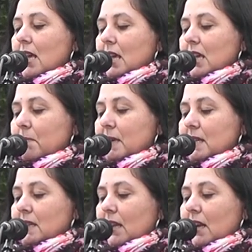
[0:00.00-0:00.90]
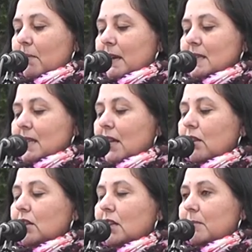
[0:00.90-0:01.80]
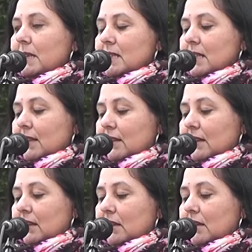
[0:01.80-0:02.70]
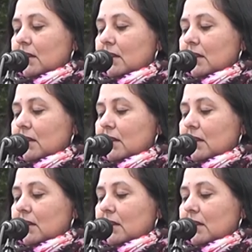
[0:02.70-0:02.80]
Es pensar el pasado y el presente,